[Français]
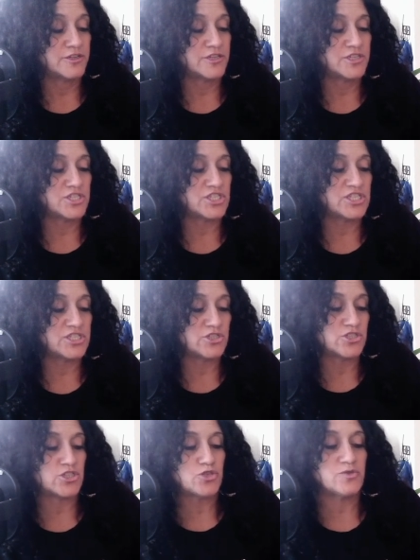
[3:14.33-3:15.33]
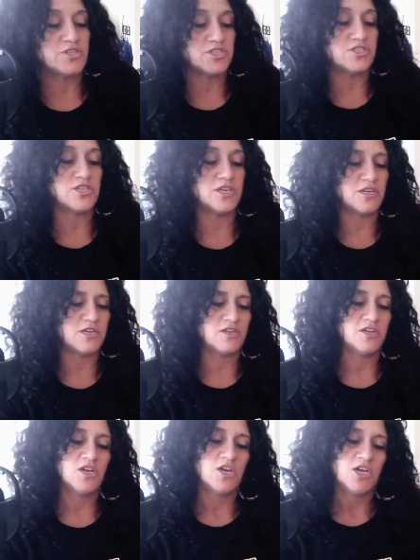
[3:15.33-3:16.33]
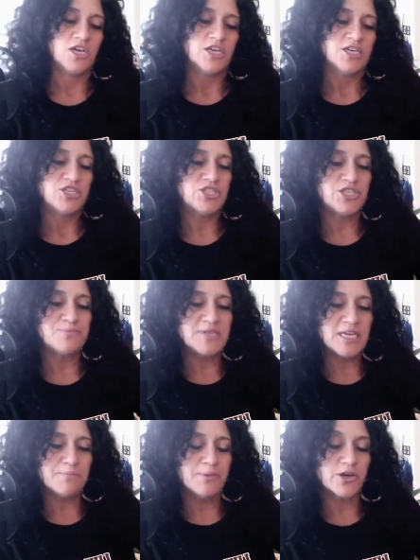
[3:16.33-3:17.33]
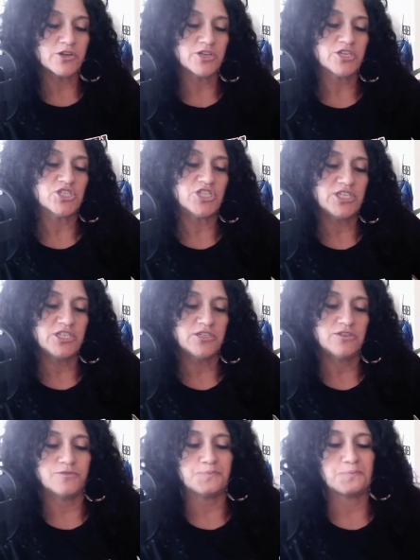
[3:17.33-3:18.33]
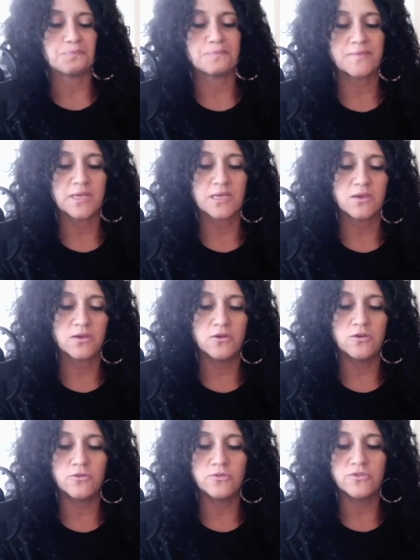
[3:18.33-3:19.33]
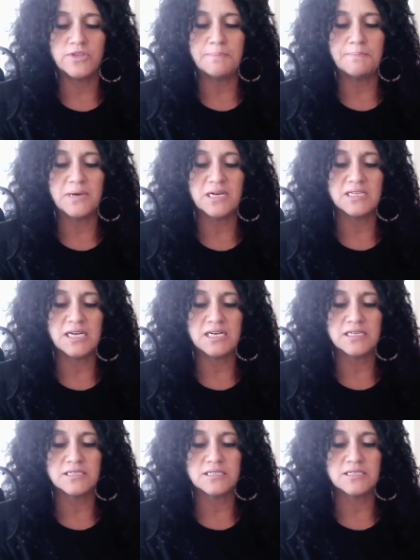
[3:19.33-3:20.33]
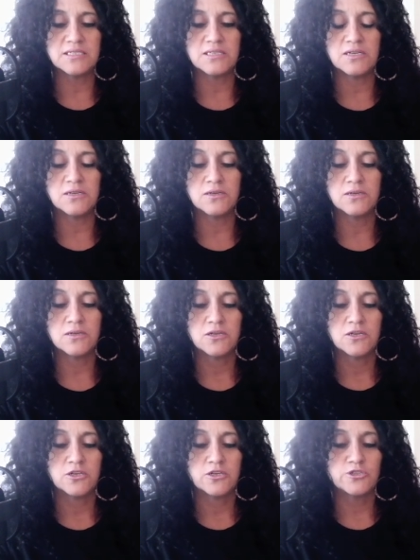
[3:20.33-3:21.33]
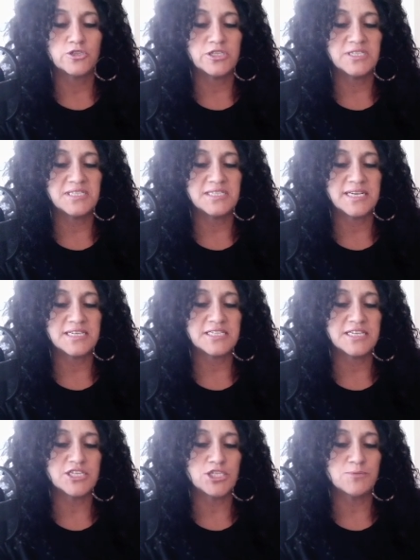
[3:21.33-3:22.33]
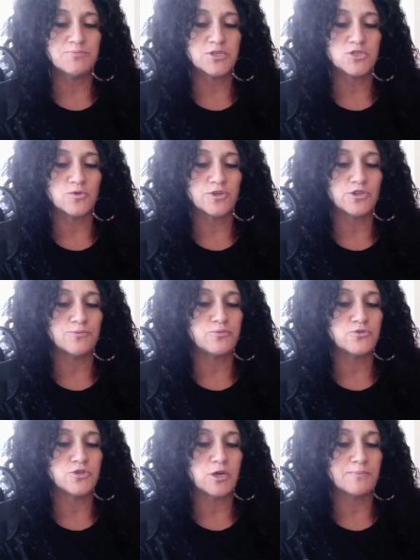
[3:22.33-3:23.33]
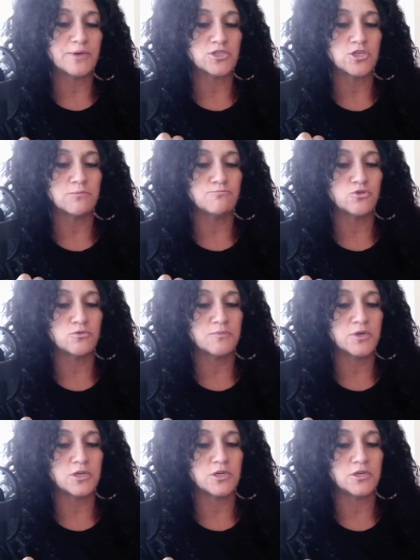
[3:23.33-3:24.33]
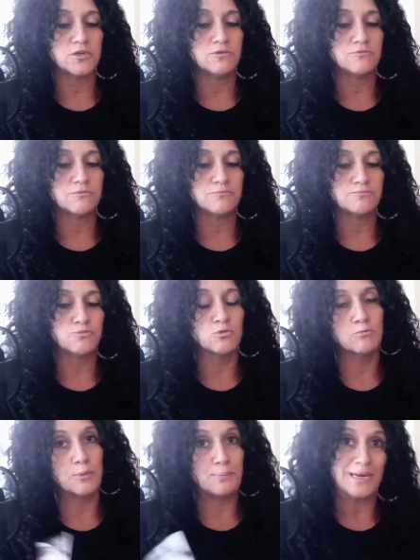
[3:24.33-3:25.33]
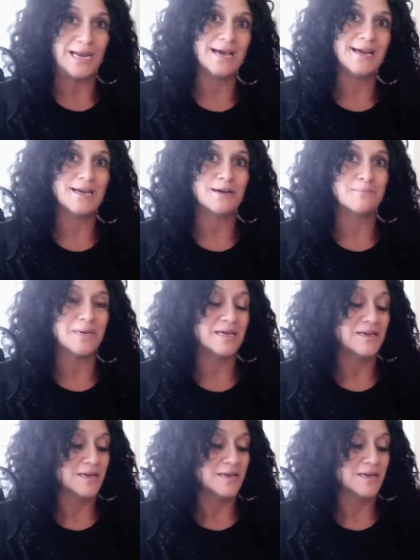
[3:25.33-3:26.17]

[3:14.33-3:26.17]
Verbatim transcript: Je suis désolée. Euh, j'ai bien peur que j'ai une dépendance de sexe et j'ai besoin de plusieurs personnes pour me, pour me plaire, mais